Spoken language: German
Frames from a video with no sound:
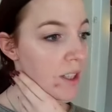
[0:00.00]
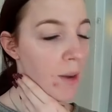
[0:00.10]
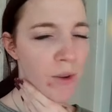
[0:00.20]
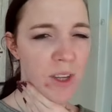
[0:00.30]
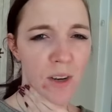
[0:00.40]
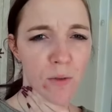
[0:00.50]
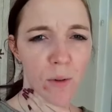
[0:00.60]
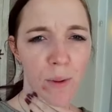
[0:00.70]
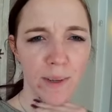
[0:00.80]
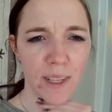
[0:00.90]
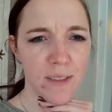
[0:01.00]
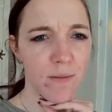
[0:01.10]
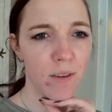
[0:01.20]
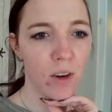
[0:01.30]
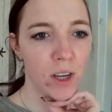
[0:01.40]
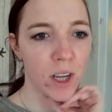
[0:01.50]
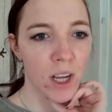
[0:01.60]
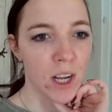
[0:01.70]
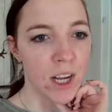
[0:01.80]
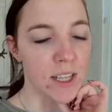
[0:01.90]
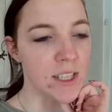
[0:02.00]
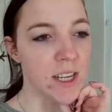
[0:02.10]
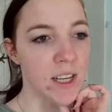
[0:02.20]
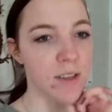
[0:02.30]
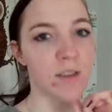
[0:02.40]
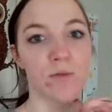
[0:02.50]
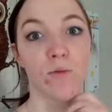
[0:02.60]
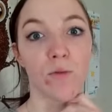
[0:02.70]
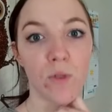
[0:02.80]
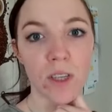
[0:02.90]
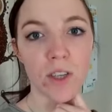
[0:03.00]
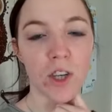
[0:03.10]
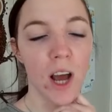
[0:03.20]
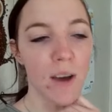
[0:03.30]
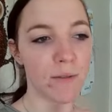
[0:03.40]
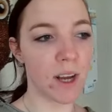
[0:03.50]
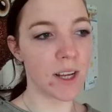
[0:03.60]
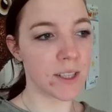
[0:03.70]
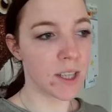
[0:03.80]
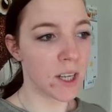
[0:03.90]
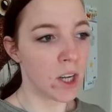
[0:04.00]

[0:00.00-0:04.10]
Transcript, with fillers: Ich habe euch ja nur beim letzten Vlog erzählt, dass er so gut durchgeschlafen hat.